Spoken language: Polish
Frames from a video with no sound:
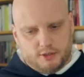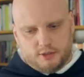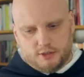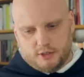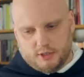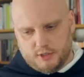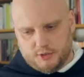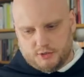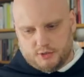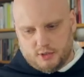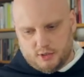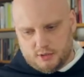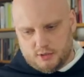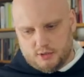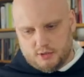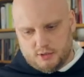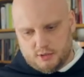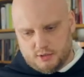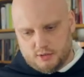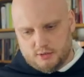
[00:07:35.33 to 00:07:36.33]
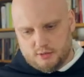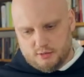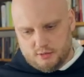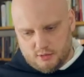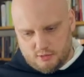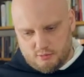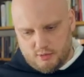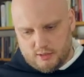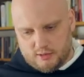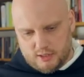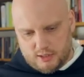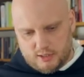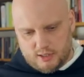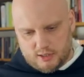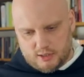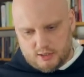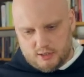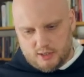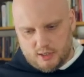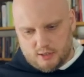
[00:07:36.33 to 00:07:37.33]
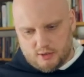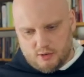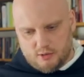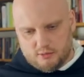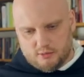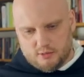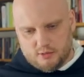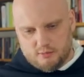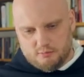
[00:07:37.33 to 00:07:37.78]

że jesteś dokładnie taki jak on,